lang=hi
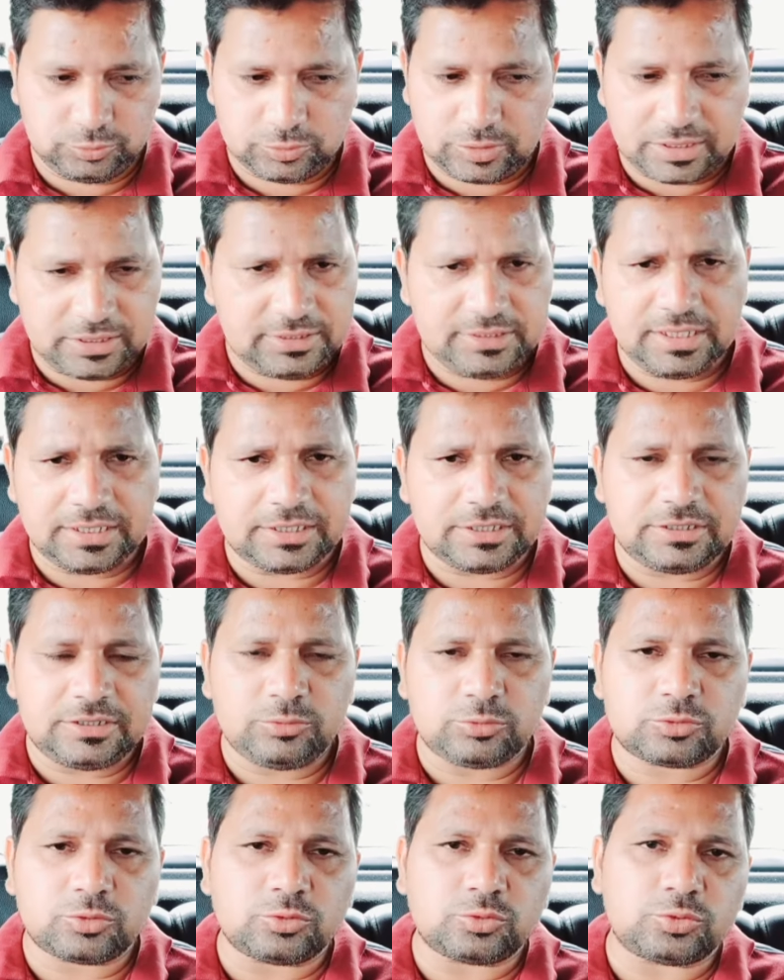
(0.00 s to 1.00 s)
जो गलतियाँ की थी
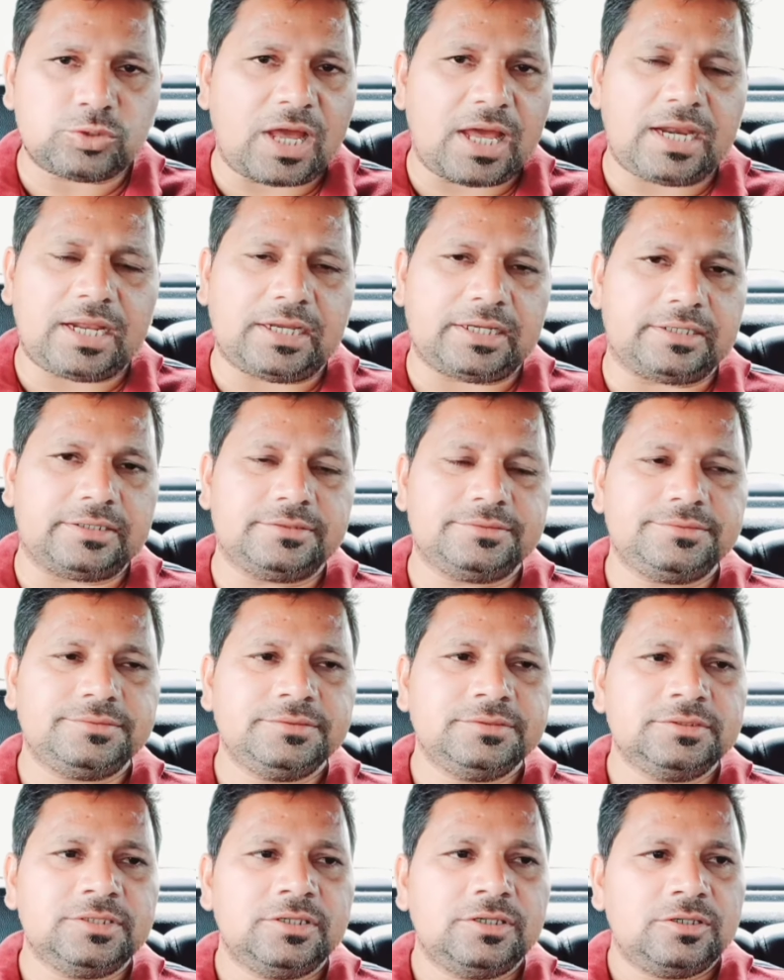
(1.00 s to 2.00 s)
उसको सुधारा है
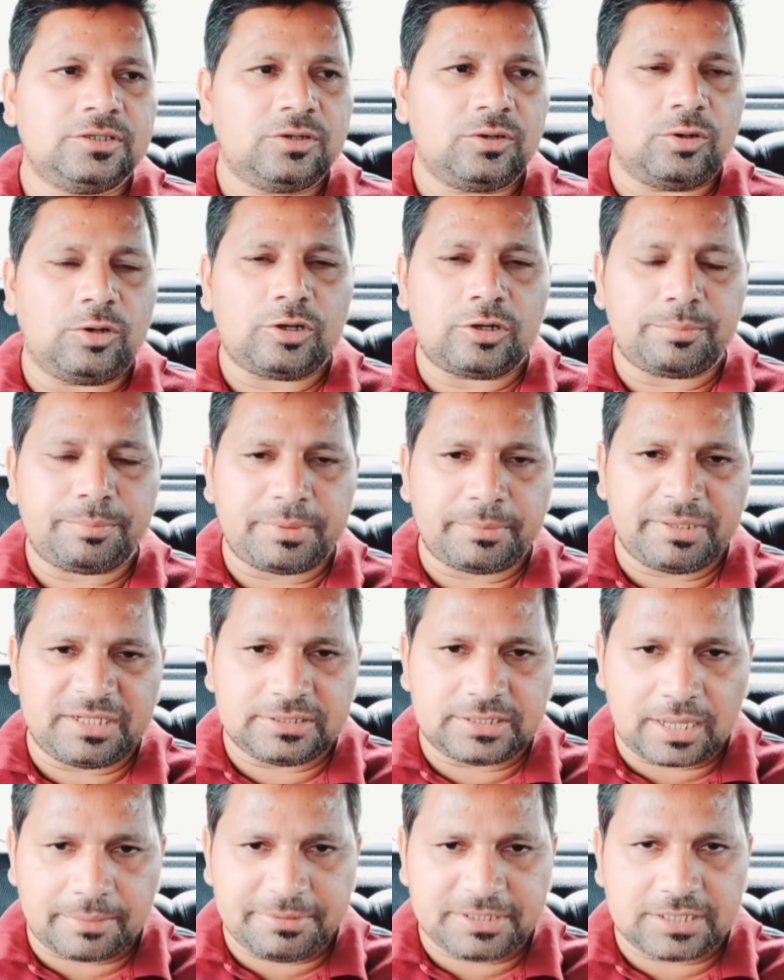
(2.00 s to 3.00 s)
और प्रबल
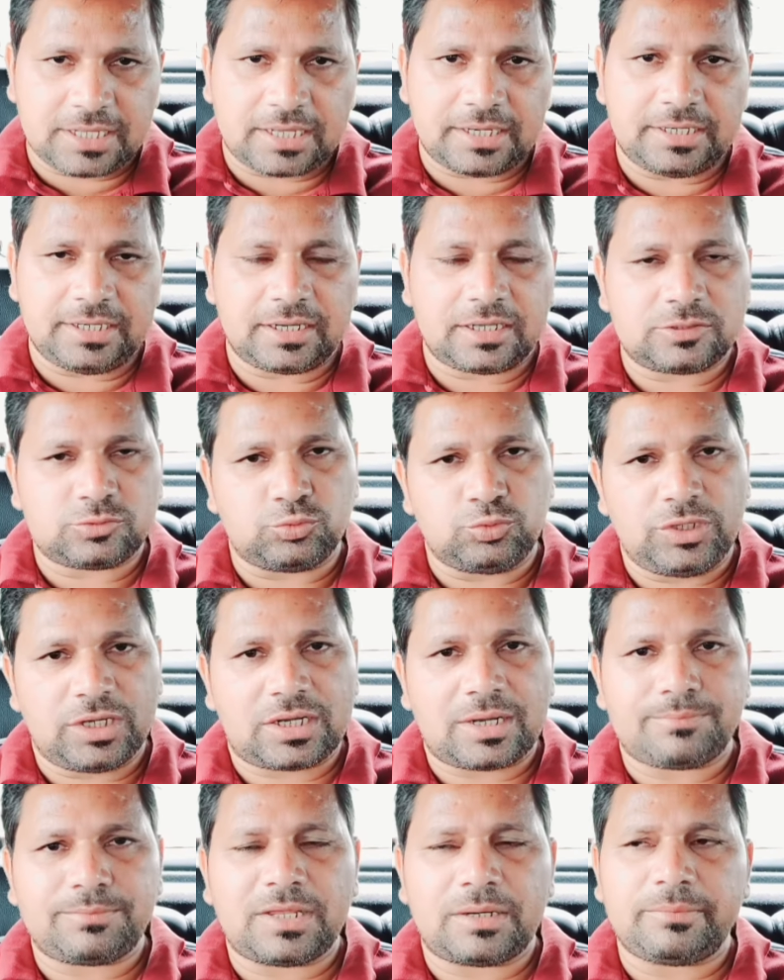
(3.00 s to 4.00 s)
दावेदार है अगर सूर्य
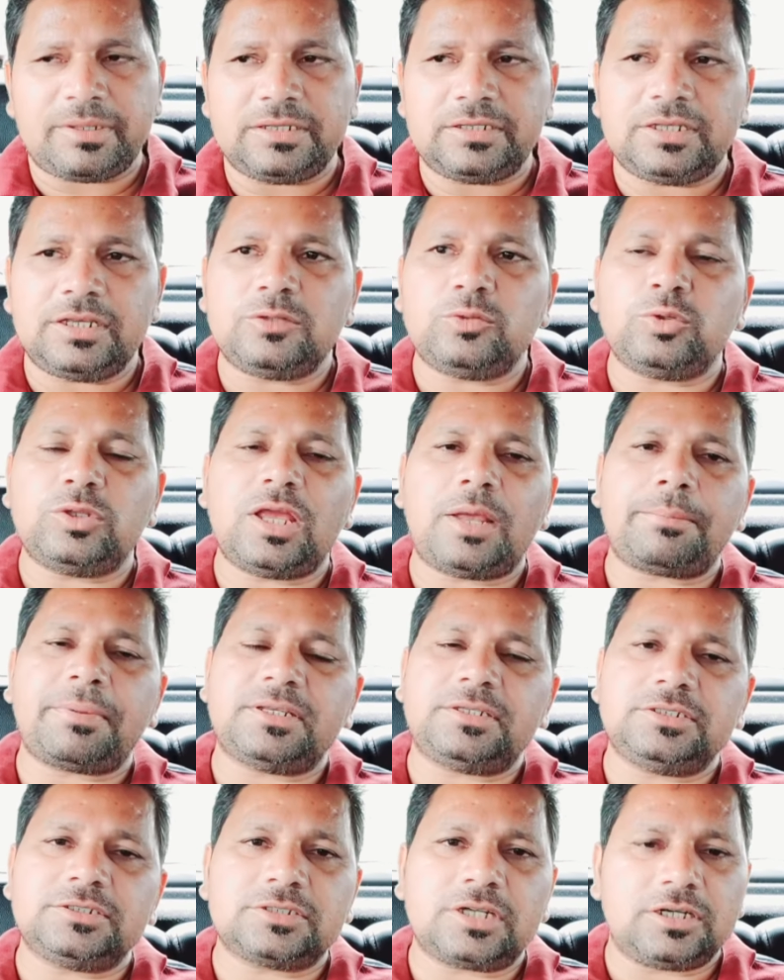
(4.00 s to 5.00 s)
कप्तान बनते हैं
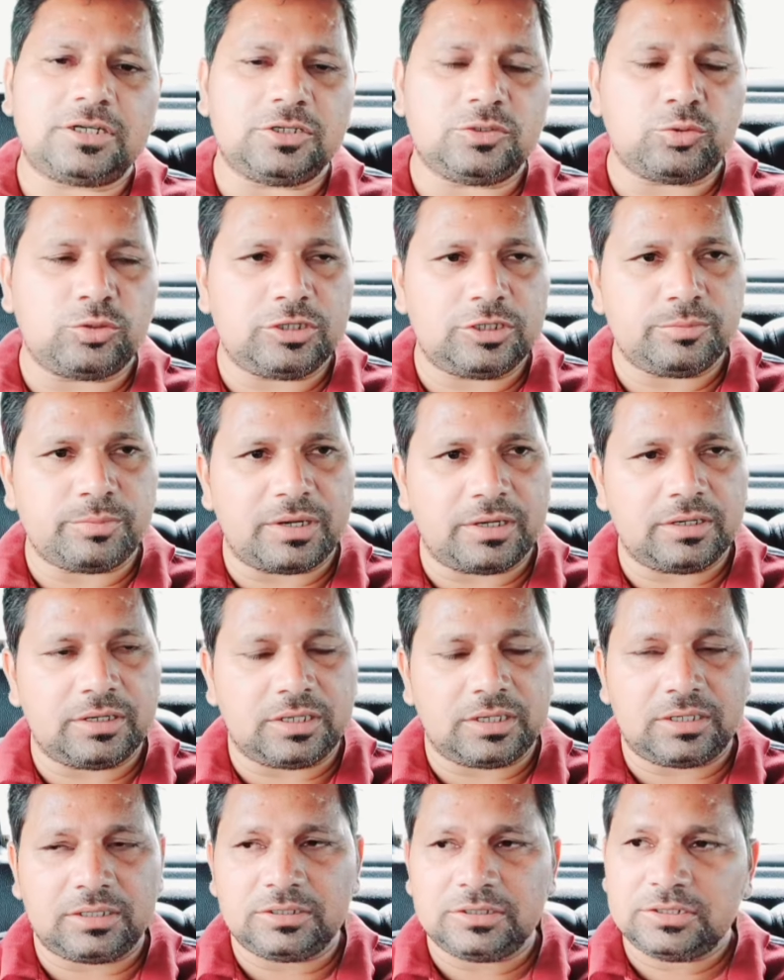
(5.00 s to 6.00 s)
2025 का टी ट्वेंटी
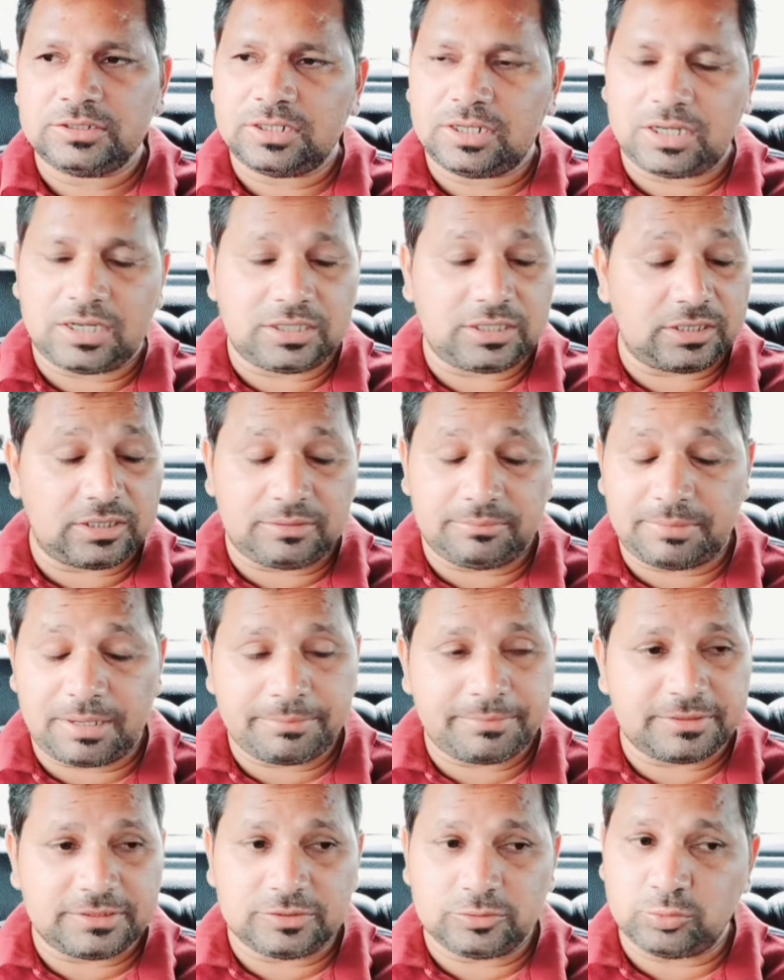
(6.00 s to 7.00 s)

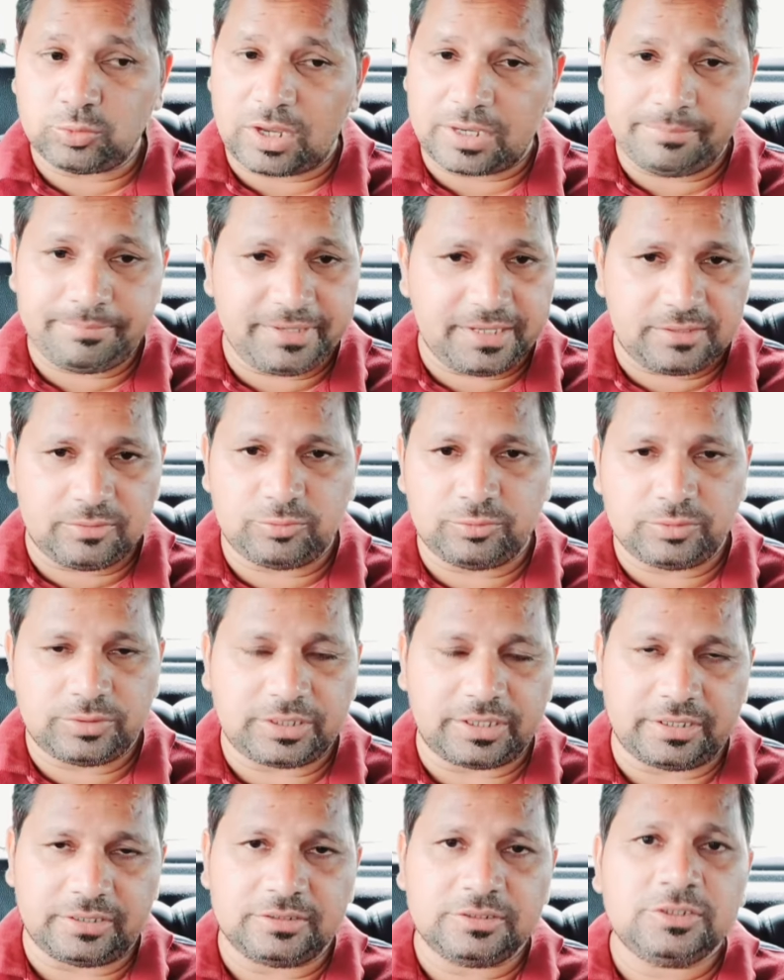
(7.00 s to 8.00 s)
माफ कीजिए जो आई हो
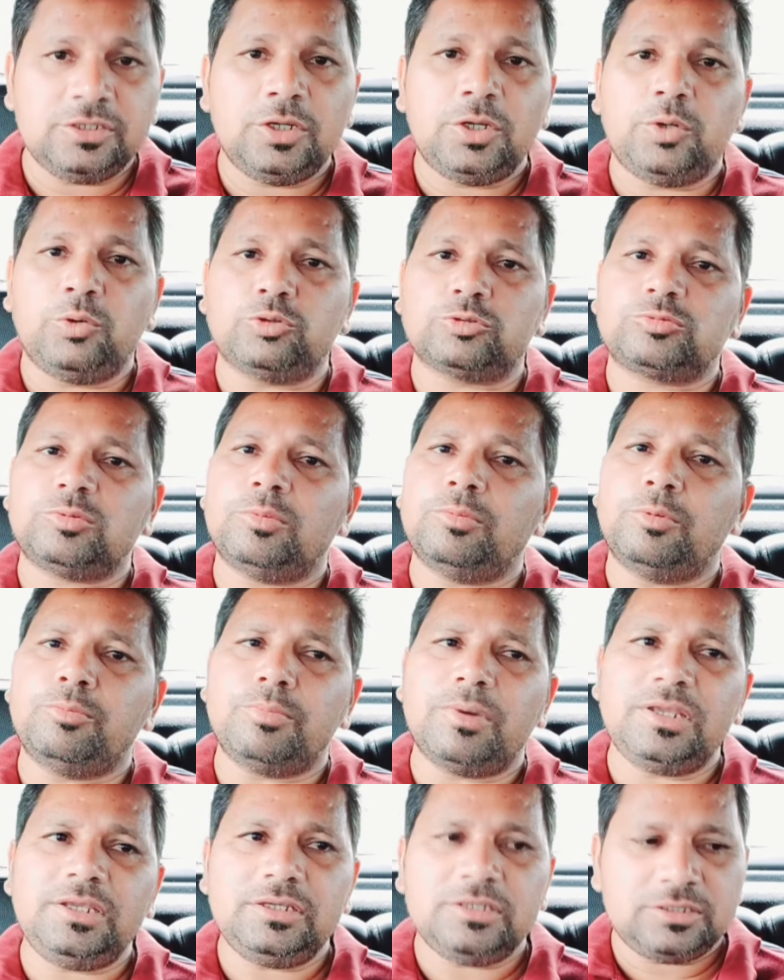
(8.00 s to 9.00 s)
है उसमें
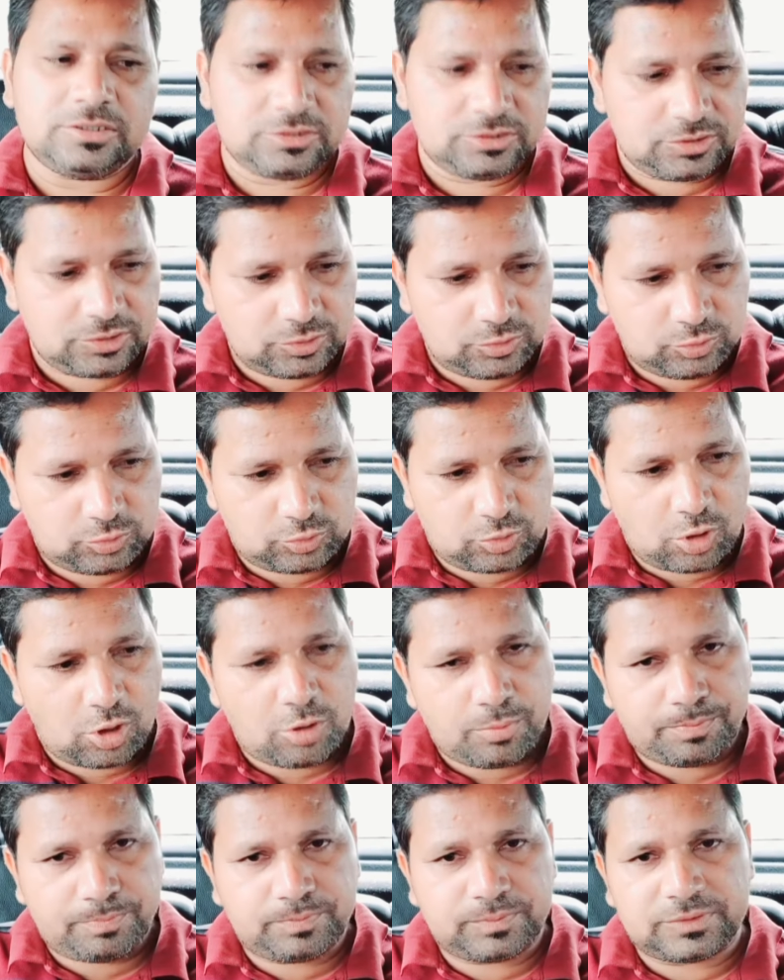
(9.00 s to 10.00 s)
मुंबई
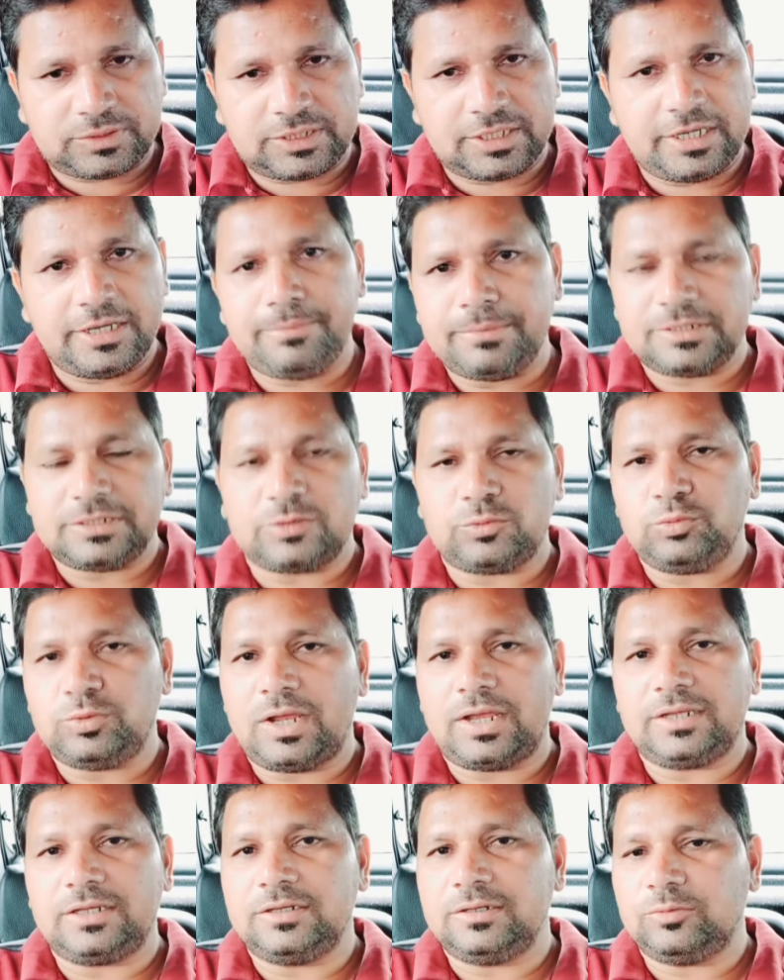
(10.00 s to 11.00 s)
टॉप थ्री में जरूर
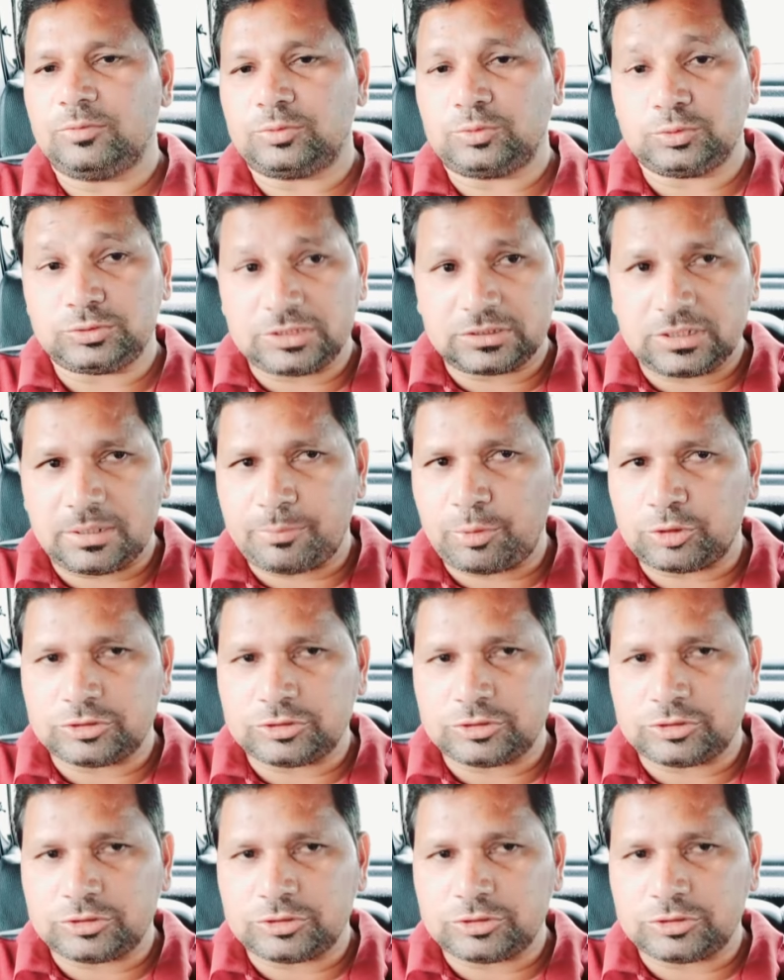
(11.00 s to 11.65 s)
आएगी हो सकता है